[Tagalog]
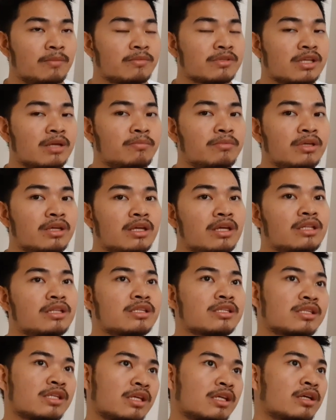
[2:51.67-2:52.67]
Sabihin,
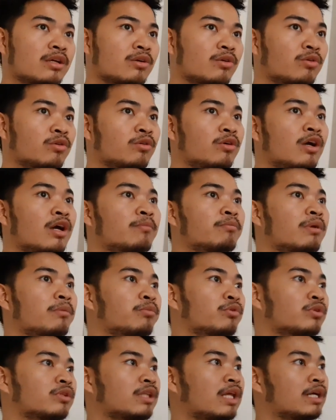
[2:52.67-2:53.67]
zero,
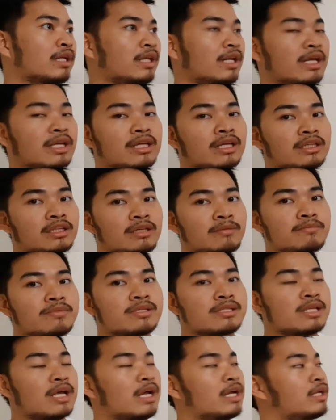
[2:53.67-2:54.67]
papuntang negative
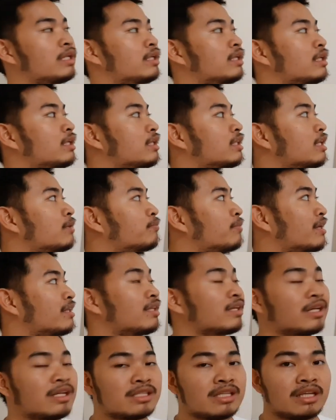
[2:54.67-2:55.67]
sign, hindi
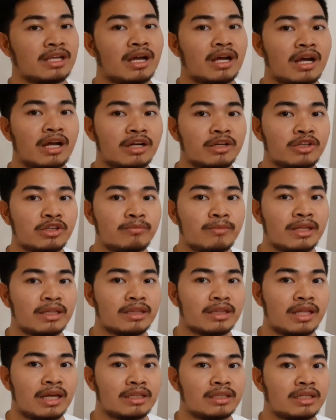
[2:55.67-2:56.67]
pwede kasing ang argument
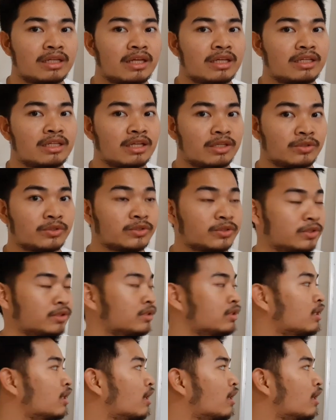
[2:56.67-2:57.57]
natin ay ganun.